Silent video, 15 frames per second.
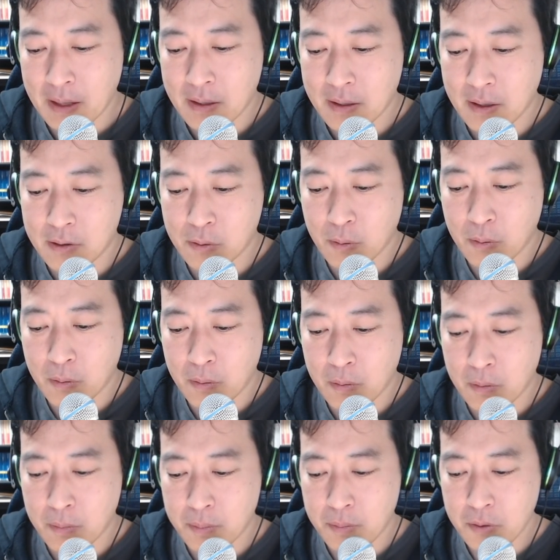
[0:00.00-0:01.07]
えっと、
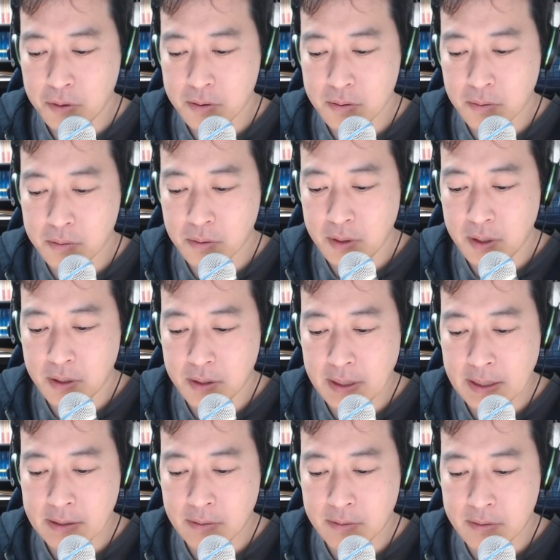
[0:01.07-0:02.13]
もう一つ本当に、
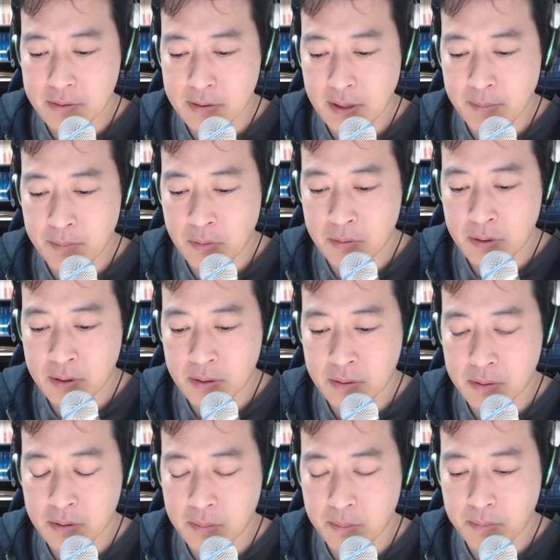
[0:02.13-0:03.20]
えっと、専門、
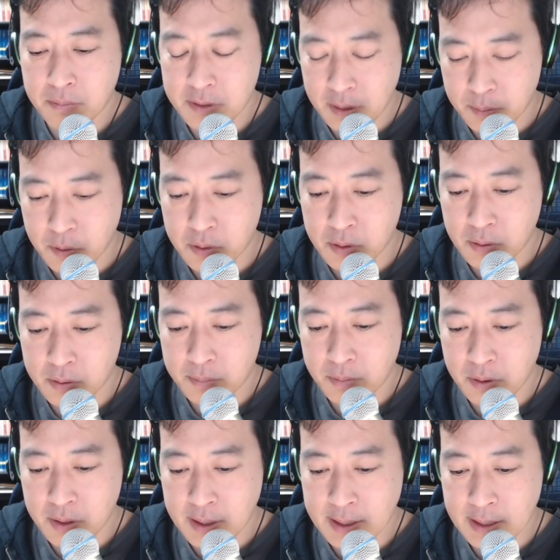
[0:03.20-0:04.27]
専門の
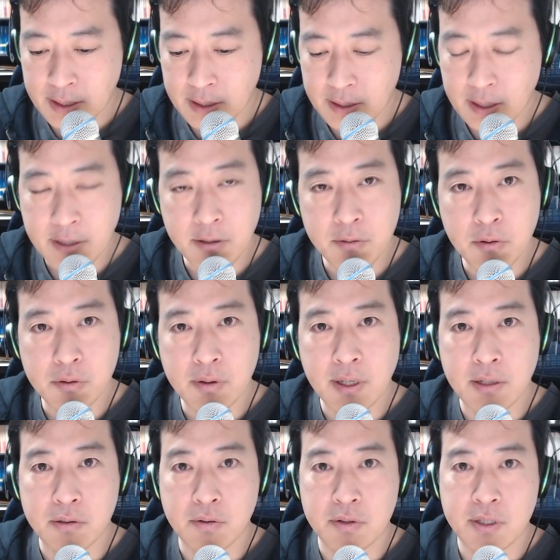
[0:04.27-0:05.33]
分野でやれること
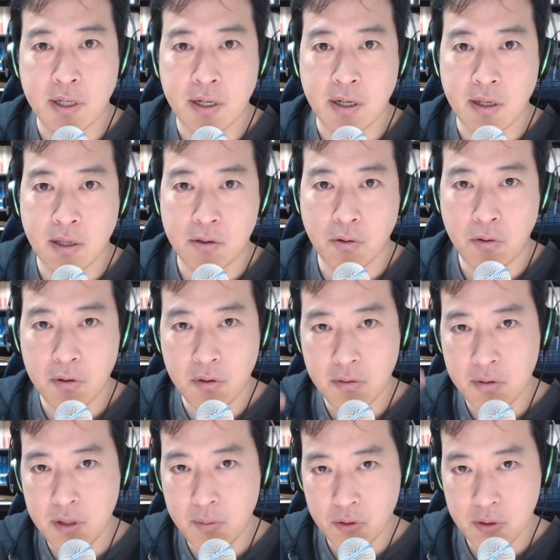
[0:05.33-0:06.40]
があるとしたら、えっと、北
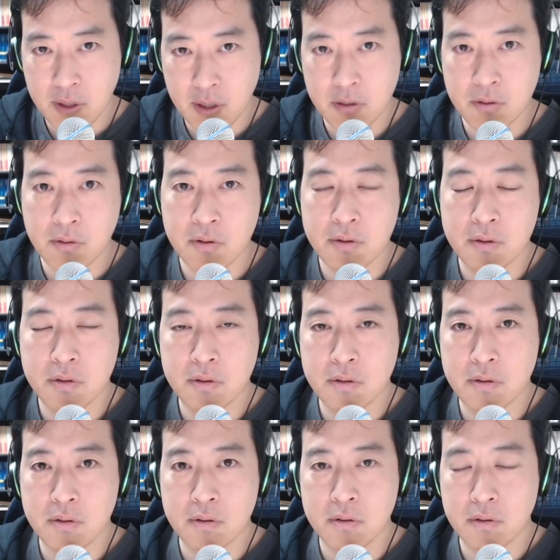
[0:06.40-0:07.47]
極に持っていくと
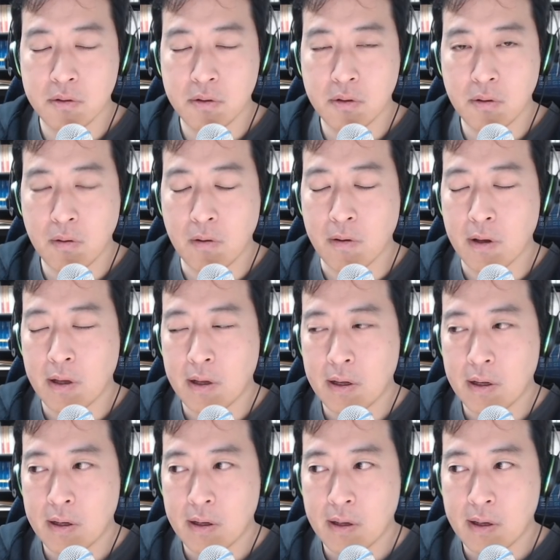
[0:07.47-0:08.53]
すると、
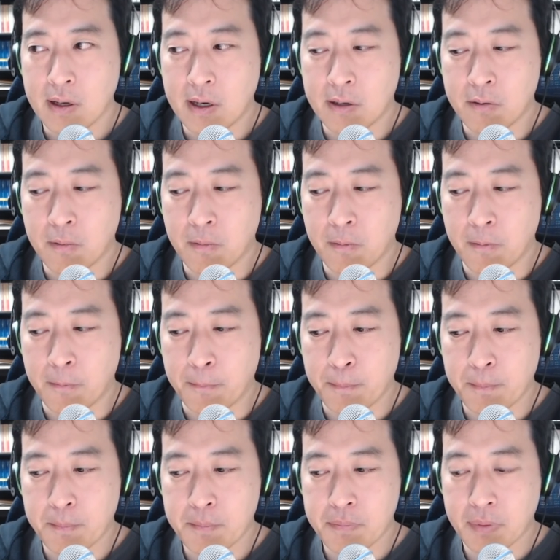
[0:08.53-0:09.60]
あの、
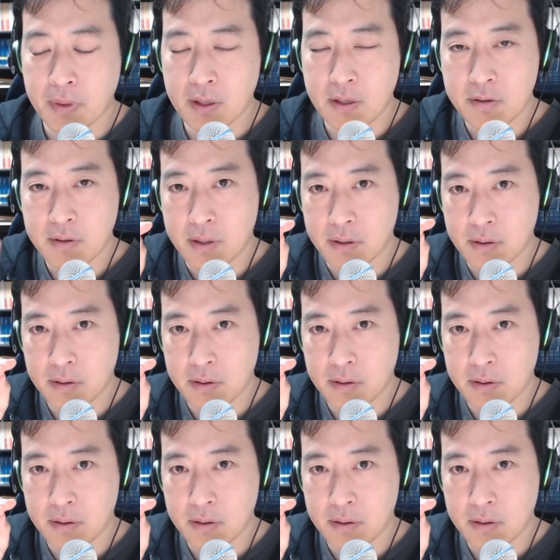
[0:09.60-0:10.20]
実は